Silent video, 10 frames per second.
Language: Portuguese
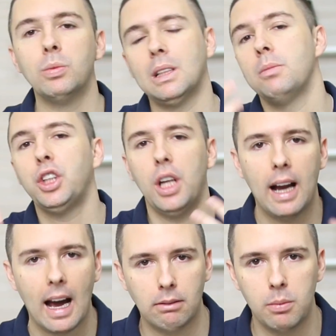como saber
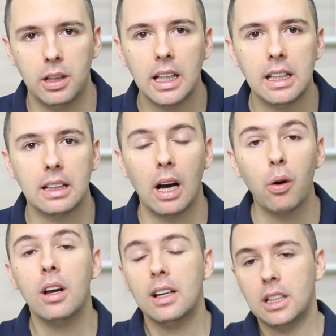chegar uma menina e
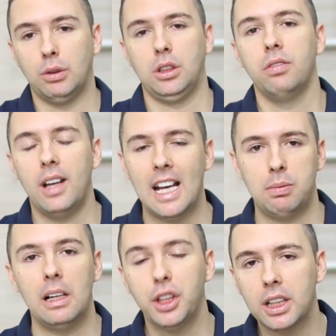tal, se você oferece
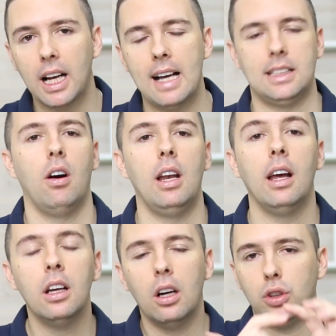para ele de graça,
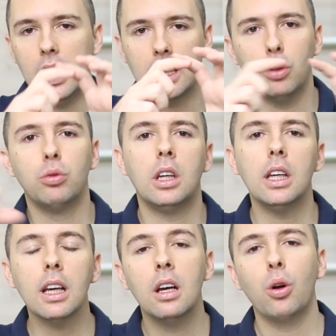olha, eu tenho aqui um
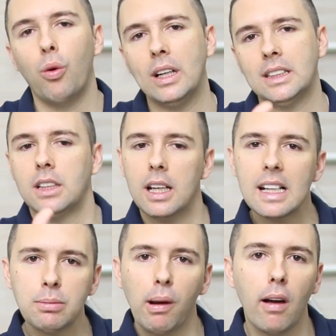guia com as
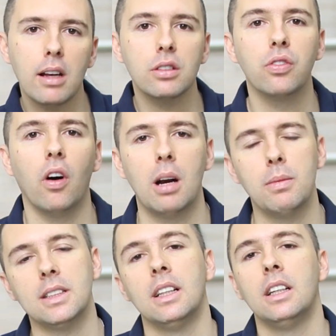três melhores
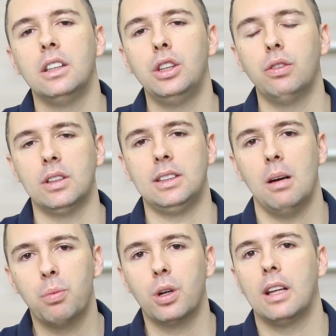formas de você
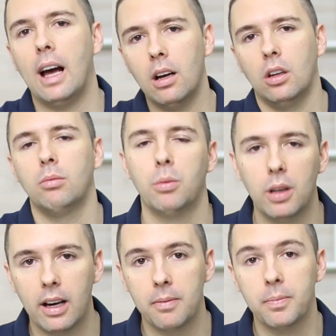abordar uma
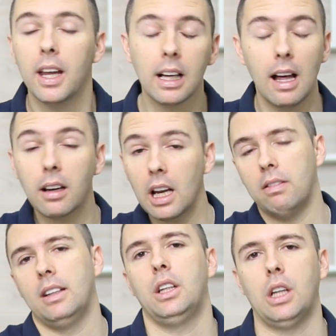mulher claro que ele
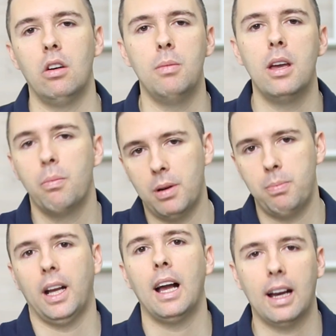vai deixar um e-mail para
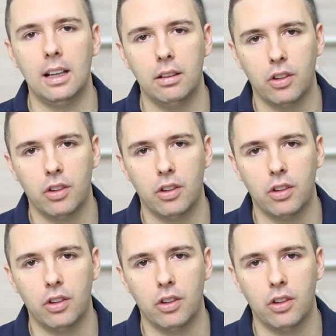pegar aquela